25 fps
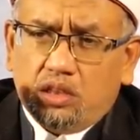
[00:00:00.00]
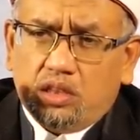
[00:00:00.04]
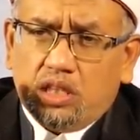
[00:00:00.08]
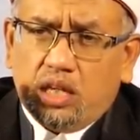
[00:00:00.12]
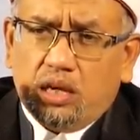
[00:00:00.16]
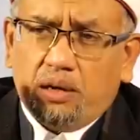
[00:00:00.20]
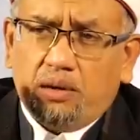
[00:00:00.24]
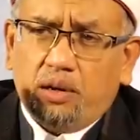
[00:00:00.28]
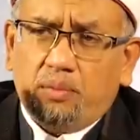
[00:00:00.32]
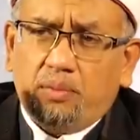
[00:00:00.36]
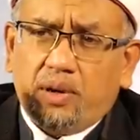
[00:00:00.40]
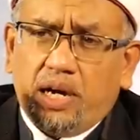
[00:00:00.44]

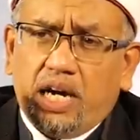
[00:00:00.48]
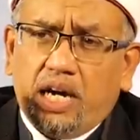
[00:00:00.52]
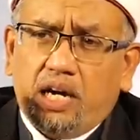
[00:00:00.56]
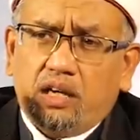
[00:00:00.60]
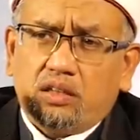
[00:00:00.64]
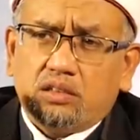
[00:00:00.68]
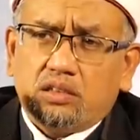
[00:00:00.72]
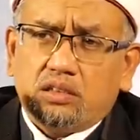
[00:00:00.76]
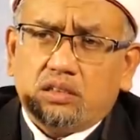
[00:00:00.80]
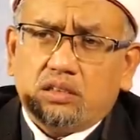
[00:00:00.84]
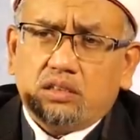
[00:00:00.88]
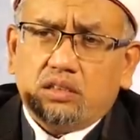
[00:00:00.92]
ใช่หรือเปล่า
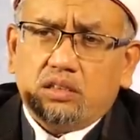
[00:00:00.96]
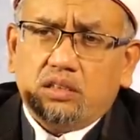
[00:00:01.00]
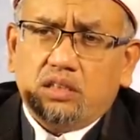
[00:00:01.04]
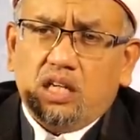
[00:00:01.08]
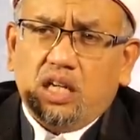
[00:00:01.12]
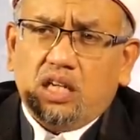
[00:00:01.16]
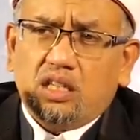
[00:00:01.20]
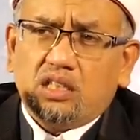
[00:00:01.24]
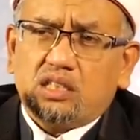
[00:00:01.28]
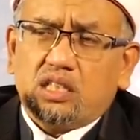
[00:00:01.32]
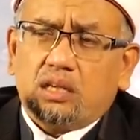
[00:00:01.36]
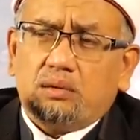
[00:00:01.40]

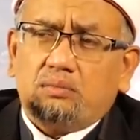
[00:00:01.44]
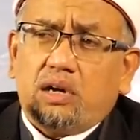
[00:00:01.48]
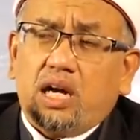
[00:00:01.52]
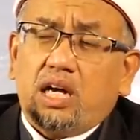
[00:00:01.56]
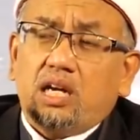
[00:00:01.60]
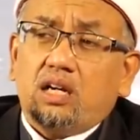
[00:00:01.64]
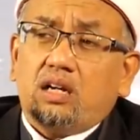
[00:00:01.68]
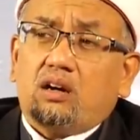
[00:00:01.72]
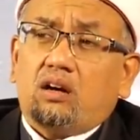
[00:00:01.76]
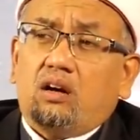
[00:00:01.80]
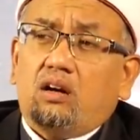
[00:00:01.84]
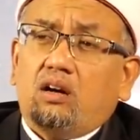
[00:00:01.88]
ยิ่งสมั
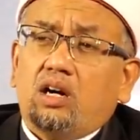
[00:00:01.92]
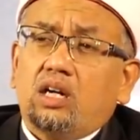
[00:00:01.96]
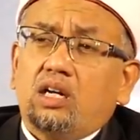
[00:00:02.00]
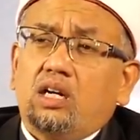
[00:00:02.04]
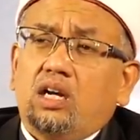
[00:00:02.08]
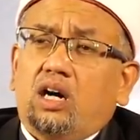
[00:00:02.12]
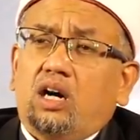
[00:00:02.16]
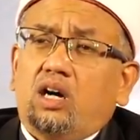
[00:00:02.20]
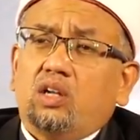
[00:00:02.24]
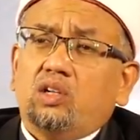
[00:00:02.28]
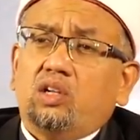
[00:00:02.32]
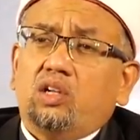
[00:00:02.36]
ยก่อน
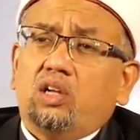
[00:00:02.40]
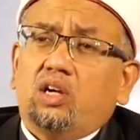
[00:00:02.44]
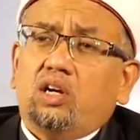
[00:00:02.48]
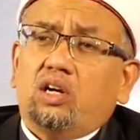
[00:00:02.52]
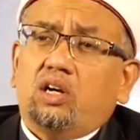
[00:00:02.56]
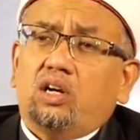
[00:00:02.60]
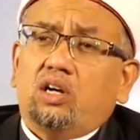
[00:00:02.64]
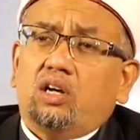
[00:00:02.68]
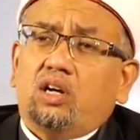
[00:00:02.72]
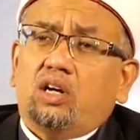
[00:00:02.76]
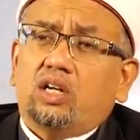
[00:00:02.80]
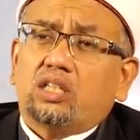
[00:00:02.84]
เนี่ยอัลลอ
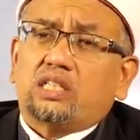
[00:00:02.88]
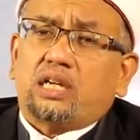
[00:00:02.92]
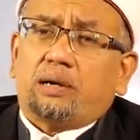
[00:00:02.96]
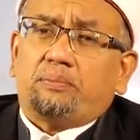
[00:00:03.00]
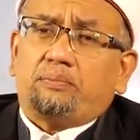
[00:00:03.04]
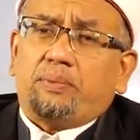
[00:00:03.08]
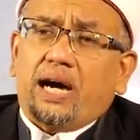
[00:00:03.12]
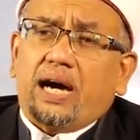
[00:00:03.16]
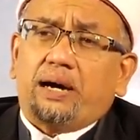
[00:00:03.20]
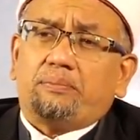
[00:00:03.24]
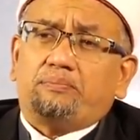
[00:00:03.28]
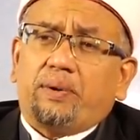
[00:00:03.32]
ฮ์จะ
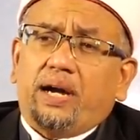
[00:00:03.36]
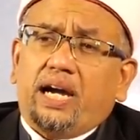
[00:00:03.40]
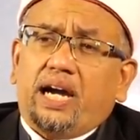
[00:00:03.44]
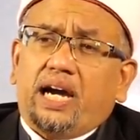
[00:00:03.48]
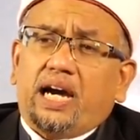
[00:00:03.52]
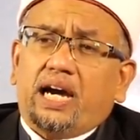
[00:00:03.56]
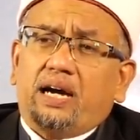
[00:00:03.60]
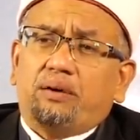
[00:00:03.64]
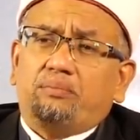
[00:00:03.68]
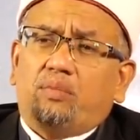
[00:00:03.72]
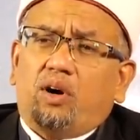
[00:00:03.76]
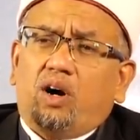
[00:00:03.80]
พาไป
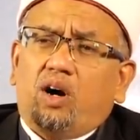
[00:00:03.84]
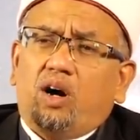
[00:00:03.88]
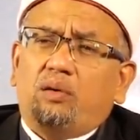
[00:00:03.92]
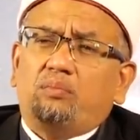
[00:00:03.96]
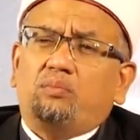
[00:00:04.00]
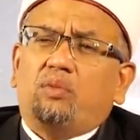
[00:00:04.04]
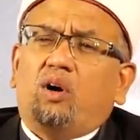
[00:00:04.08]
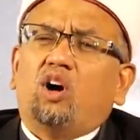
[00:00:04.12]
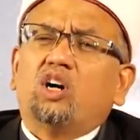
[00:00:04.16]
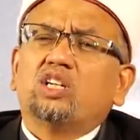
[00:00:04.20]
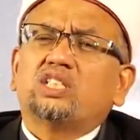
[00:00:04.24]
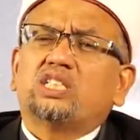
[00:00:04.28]
หาห
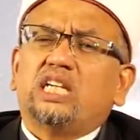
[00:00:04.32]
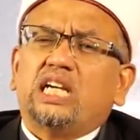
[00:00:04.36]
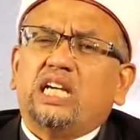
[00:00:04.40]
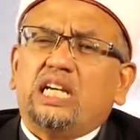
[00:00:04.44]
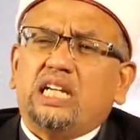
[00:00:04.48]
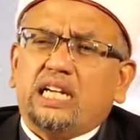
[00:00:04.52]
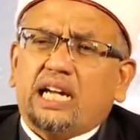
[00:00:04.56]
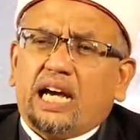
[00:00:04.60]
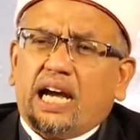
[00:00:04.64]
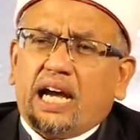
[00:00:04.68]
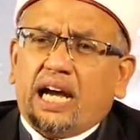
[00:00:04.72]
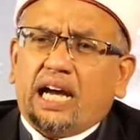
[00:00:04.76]
มอที่
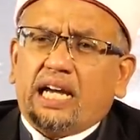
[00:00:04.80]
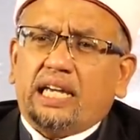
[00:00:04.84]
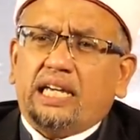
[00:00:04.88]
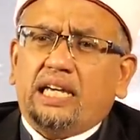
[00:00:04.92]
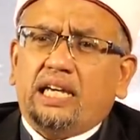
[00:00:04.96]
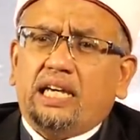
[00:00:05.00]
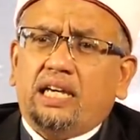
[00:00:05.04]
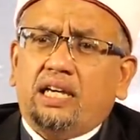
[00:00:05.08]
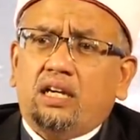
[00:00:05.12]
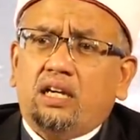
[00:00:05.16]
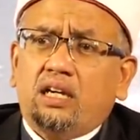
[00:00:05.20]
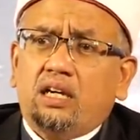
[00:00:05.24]
ไหน
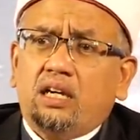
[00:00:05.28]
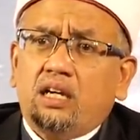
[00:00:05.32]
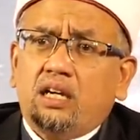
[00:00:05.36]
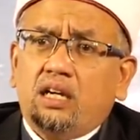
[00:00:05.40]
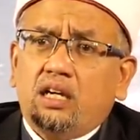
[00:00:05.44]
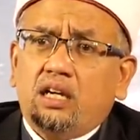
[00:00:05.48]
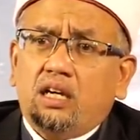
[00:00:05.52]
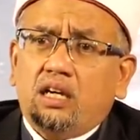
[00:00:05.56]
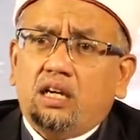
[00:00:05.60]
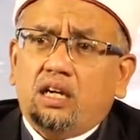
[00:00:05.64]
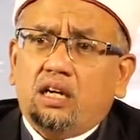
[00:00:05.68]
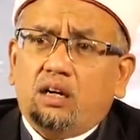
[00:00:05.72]

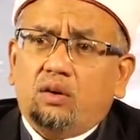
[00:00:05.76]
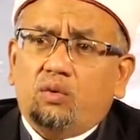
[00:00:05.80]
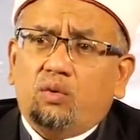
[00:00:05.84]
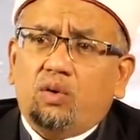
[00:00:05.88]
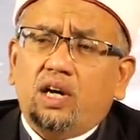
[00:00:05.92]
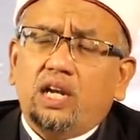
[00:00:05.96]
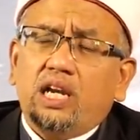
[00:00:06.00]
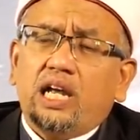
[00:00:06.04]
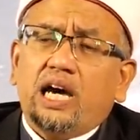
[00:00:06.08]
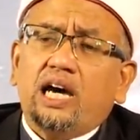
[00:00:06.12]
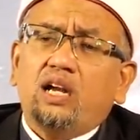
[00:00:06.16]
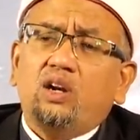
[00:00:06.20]
เว
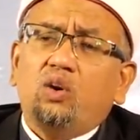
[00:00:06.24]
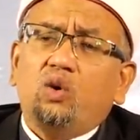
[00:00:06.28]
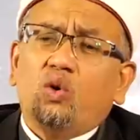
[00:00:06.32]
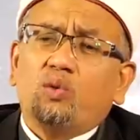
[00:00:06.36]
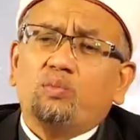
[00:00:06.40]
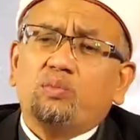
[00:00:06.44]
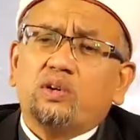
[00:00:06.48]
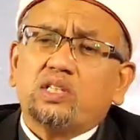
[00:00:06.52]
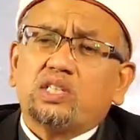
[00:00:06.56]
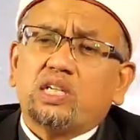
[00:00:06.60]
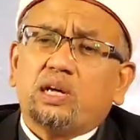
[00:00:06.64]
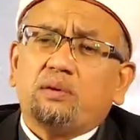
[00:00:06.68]
ลาลูก
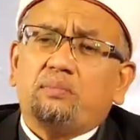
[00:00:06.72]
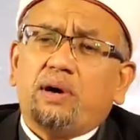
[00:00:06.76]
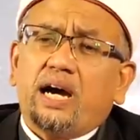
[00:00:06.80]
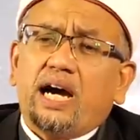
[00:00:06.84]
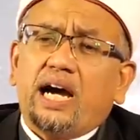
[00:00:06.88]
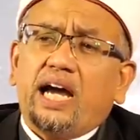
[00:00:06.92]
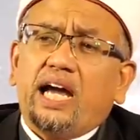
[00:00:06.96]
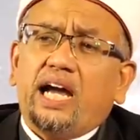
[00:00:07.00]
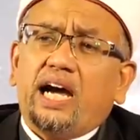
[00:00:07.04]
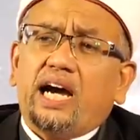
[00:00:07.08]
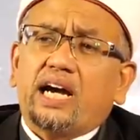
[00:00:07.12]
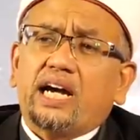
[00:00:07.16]
ไม่ส
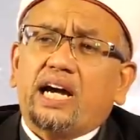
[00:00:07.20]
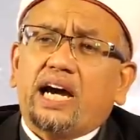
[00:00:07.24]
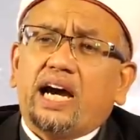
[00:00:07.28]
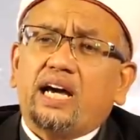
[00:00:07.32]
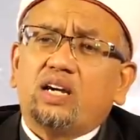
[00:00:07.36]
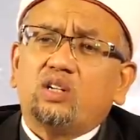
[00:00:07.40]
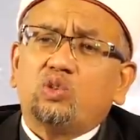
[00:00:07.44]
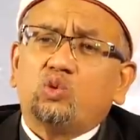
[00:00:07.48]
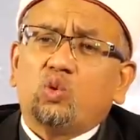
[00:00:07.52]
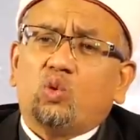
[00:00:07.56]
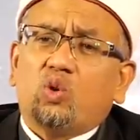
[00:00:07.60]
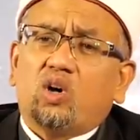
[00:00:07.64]
บายอากา
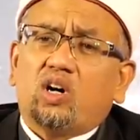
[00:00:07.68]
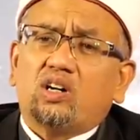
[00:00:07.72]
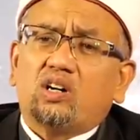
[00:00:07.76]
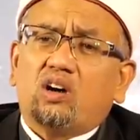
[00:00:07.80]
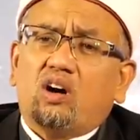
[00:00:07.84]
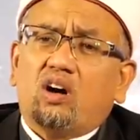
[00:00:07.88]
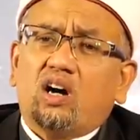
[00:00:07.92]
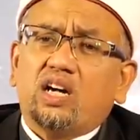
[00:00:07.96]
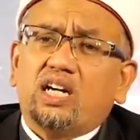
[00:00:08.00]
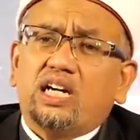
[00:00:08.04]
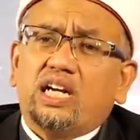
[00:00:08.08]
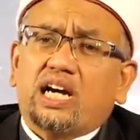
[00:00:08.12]
รตัว
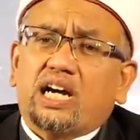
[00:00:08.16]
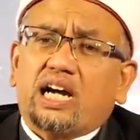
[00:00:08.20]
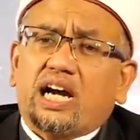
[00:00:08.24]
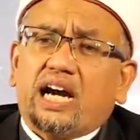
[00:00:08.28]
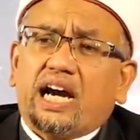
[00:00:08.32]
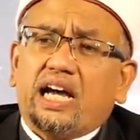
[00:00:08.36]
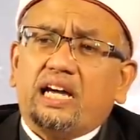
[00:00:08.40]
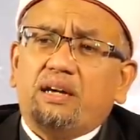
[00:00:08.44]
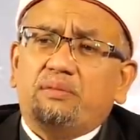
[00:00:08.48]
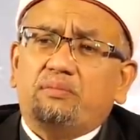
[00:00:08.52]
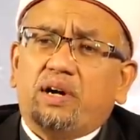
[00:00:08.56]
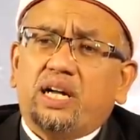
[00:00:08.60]
ร้อนเนี่ย
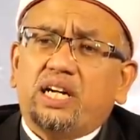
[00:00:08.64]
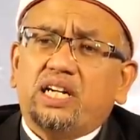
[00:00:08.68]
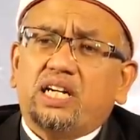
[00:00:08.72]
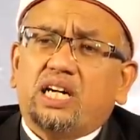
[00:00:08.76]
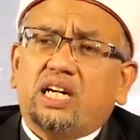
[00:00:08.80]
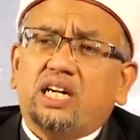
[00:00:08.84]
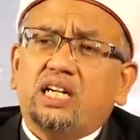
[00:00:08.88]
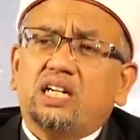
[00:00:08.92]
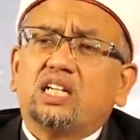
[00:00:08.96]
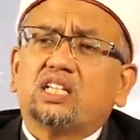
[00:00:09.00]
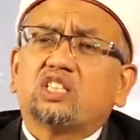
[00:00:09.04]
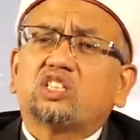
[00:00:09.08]
ไข้มัน
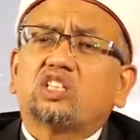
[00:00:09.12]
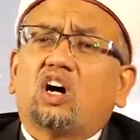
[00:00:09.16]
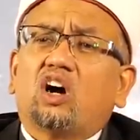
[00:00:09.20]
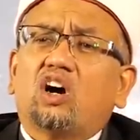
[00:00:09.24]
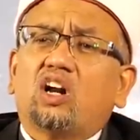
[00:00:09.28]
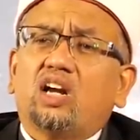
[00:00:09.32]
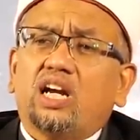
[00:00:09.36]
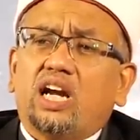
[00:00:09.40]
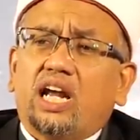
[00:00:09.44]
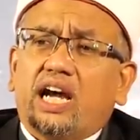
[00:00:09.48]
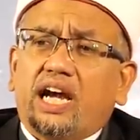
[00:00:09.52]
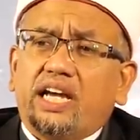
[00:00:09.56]
ขึ้นนะตอ
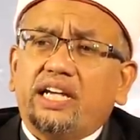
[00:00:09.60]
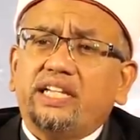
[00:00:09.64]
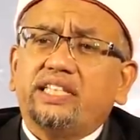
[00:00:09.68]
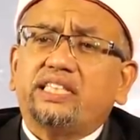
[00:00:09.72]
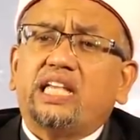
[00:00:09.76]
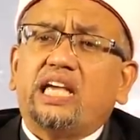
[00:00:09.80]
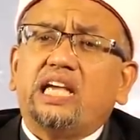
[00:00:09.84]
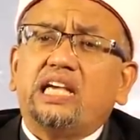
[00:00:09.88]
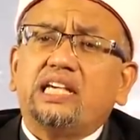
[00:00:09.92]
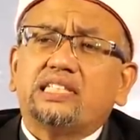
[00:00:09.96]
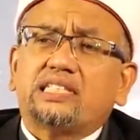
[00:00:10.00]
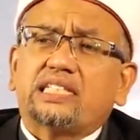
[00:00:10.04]
นไหน
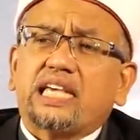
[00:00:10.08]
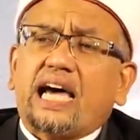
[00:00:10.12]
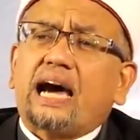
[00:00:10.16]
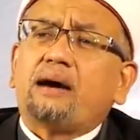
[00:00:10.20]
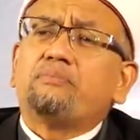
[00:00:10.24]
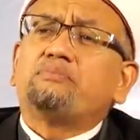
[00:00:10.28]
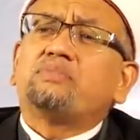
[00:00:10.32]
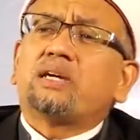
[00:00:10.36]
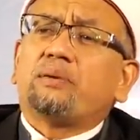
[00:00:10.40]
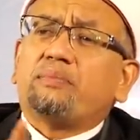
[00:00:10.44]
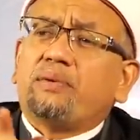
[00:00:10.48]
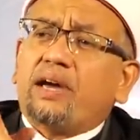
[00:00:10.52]
ตีสาม
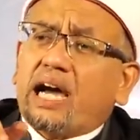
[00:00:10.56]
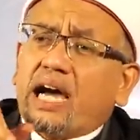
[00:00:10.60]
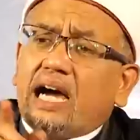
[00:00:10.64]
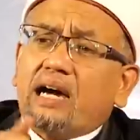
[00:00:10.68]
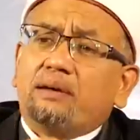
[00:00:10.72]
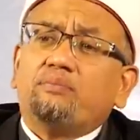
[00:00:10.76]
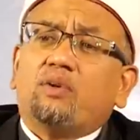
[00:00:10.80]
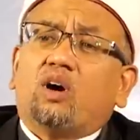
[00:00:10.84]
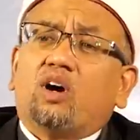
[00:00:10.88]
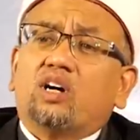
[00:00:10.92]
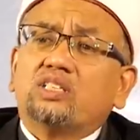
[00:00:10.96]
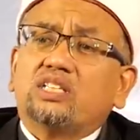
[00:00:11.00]
จะไปหา
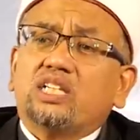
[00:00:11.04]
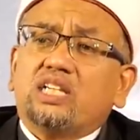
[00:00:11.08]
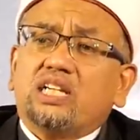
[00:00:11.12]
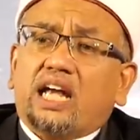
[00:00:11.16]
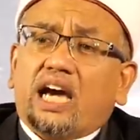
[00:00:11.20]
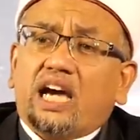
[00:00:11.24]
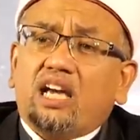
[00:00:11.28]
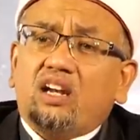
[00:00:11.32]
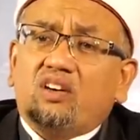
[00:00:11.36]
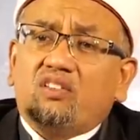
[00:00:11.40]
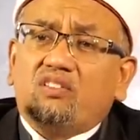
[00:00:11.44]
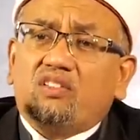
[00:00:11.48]
หมอที่ไห
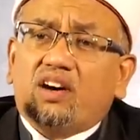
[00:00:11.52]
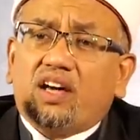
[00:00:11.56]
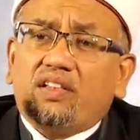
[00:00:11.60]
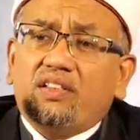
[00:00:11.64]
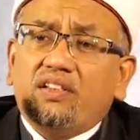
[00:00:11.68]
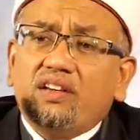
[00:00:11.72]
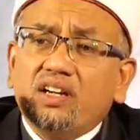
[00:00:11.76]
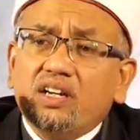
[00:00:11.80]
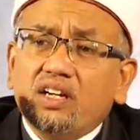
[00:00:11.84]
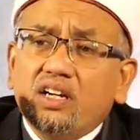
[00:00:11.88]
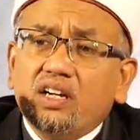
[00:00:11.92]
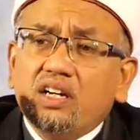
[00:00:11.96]
นลองว่า
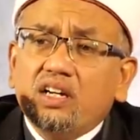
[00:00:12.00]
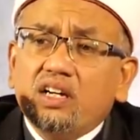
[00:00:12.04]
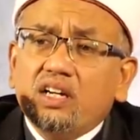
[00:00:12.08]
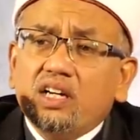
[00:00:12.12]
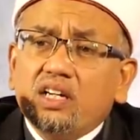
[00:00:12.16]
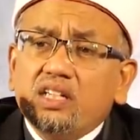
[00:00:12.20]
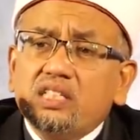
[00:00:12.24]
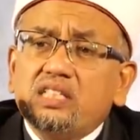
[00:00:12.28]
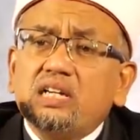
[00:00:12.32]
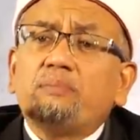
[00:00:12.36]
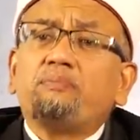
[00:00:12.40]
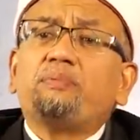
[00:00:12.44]

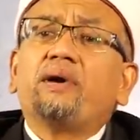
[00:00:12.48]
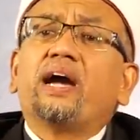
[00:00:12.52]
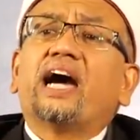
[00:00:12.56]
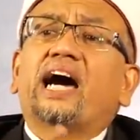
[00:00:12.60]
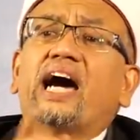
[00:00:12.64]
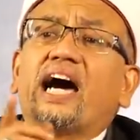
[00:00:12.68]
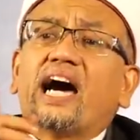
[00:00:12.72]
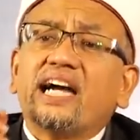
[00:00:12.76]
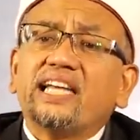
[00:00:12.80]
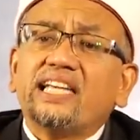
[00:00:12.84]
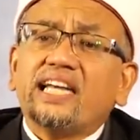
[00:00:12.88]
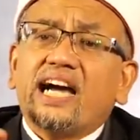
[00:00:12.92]
จะไป
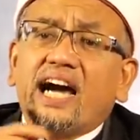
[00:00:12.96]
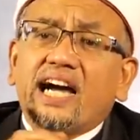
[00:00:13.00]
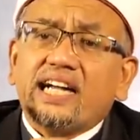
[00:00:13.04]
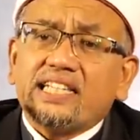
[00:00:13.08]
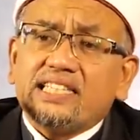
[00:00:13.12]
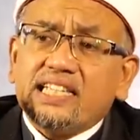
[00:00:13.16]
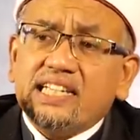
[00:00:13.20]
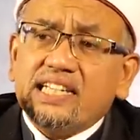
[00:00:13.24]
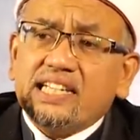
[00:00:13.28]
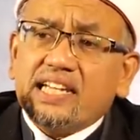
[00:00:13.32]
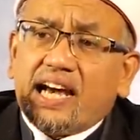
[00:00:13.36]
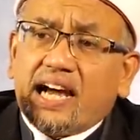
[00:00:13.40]
หายา
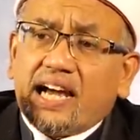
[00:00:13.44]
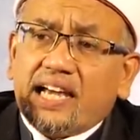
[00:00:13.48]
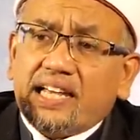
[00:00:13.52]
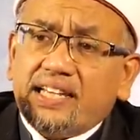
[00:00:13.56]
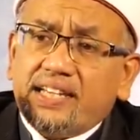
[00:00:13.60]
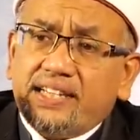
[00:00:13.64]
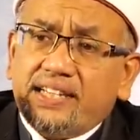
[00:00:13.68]
ที่ไหน